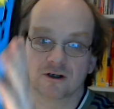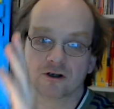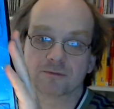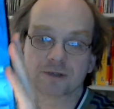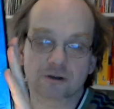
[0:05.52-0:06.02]

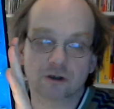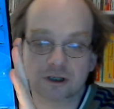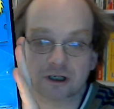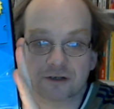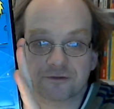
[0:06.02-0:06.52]
um den
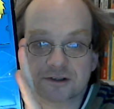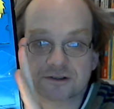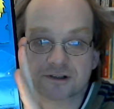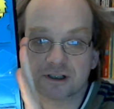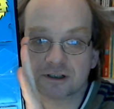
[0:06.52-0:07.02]
Konrad
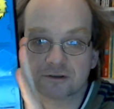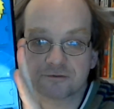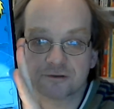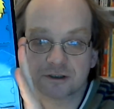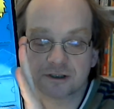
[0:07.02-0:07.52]
Adventskalender
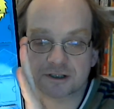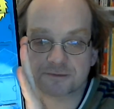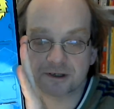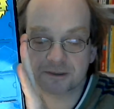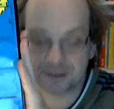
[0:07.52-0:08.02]
für
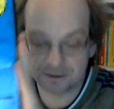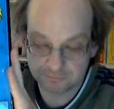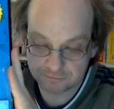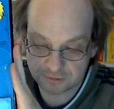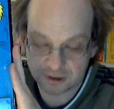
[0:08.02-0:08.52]
Raspberry Pi.
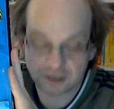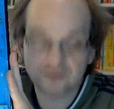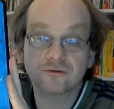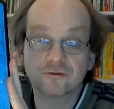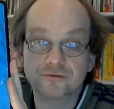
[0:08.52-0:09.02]

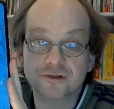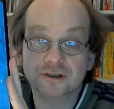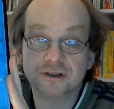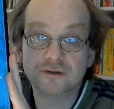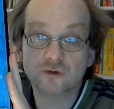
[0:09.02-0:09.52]
Tag
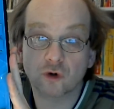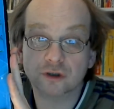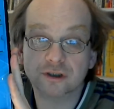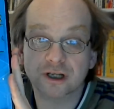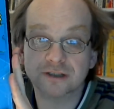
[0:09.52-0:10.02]
15 ist
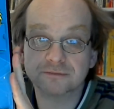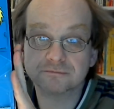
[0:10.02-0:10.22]
heute dran.